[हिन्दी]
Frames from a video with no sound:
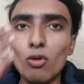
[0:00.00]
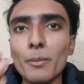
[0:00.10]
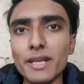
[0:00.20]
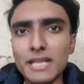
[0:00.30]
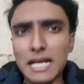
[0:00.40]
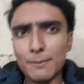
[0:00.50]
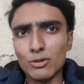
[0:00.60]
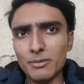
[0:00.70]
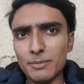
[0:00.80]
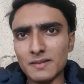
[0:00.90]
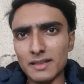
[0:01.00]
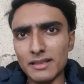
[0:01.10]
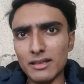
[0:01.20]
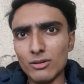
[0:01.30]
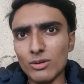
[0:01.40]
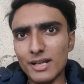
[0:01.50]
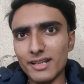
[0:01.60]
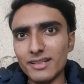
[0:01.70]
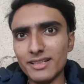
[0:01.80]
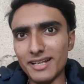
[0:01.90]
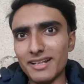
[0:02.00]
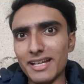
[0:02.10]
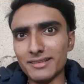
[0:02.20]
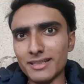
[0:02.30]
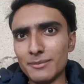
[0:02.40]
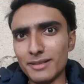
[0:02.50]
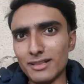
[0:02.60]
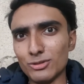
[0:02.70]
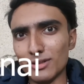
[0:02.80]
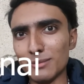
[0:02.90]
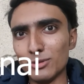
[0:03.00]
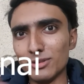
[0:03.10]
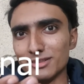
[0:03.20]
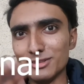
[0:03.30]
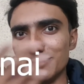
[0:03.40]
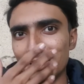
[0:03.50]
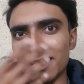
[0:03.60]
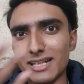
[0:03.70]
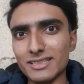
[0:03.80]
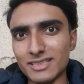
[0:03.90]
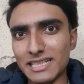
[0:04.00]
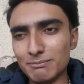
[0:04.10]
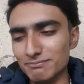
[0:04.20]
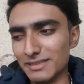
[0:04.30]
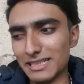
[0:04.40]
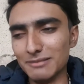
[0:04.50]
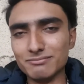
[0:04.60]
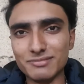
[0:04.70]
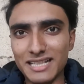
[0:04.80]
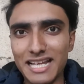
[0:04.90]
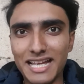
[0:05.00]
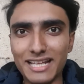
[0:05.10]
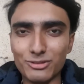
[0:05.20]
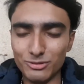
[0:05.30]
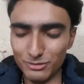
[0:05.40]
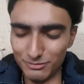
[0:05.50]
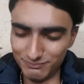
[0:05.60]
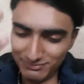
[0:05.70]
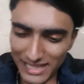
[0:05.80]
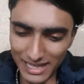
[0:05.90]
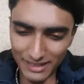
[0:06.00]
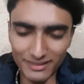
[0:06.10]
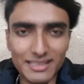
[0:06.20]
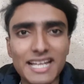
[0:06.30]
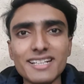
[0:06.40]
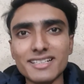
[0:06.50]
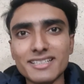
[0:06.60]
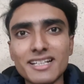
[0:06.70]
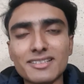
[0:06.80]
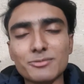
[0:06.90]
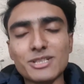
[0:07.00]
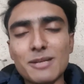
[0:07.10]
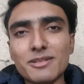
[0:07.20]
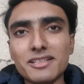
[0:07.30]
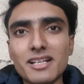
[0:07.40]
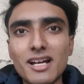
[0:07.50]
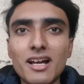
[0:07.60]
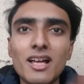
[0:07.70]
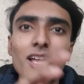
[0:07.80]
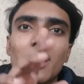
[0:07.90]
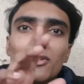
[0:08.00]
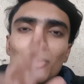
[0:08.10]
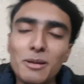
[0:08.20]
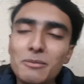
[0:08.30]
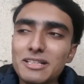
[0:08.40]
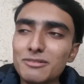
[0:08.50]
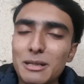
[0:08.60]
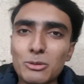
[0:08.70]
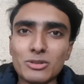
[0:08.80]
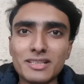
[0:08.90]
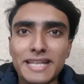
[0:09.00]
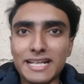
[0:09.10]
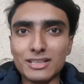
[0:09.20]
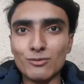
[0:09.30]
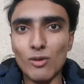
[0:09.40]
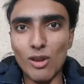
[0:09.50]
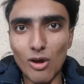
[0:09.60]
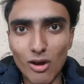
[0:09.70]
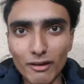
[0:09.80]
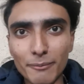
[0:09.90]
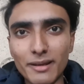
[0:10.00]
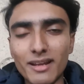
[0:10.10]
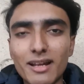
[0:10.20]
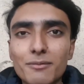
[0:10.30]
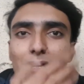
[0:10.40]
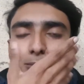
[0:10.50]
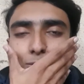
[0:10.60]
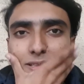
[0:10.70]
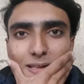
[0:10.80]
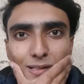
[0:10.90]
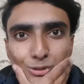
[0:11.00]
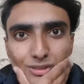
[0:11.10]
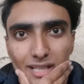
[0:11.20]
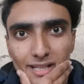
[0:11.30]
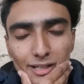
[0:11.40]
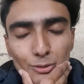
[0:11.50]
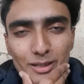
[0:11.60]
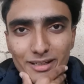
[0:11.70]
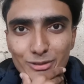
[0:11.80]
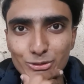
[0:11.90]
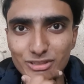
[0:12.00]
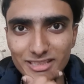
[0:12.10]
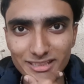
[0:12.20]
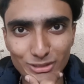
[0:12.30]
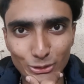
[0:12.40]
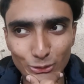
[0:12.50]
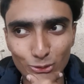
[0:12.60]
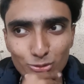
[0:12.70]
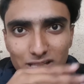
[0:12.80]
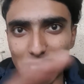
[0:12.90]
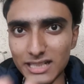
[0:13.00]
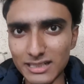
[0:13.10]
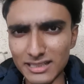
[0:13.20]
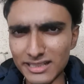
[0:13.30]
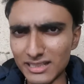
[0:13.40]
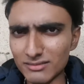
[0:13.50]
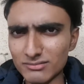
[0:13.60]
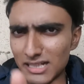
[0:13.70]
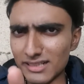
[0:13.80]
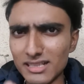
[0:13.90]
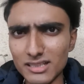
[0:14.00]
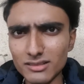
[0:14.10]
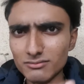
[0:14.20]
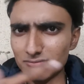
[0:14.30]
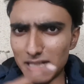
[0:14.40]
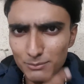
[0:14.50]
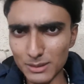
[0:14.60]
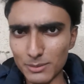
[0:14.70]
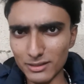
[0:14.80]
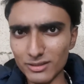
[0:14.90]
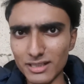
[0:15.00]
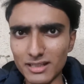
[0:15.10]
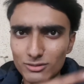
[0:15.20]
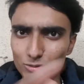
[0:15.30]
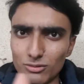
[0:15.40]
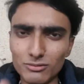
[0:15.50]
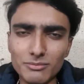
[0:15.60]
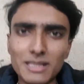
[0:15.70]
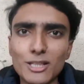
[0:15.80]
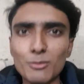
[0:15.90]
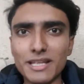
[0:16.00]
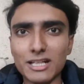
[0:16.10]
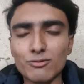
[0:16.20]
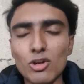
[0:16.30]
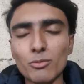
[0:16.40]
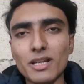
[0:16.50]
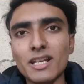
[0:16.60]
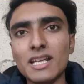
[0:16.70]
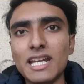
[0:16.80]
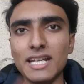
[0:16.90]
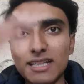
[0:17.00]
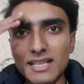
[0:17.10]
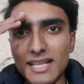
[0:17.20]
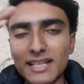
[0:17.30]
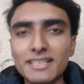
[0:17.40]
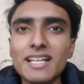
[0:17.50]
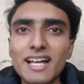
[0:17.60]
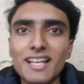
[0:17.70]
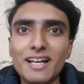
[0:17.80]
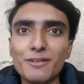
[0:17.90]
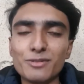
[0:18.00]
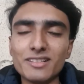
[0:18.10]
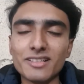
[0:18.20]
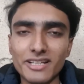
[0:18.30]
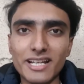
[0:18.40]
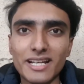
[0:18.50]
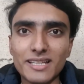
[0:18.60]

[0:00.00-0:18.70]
उम्मीद है आपको भी पसंद आया होगा ये रायता मेरा थोड़ा बहुत जो मैंने आज मतलब खिलाया तो यार लाइक कर देना सब्सक्राइब कर देना तो मैं मिलता हूँ आप लोगों से नेक्स्ट ब्लॉग में अब आपको यही लुक देखने को मिलेगा कुछ दिन तो गुजारा कर लेना डरना नहीं आपका भाई यही है तो मिलता हूँ मैं नेक्स्ट ब्लॉग में टिल देन अल्लाह हाफिज़ ख्याल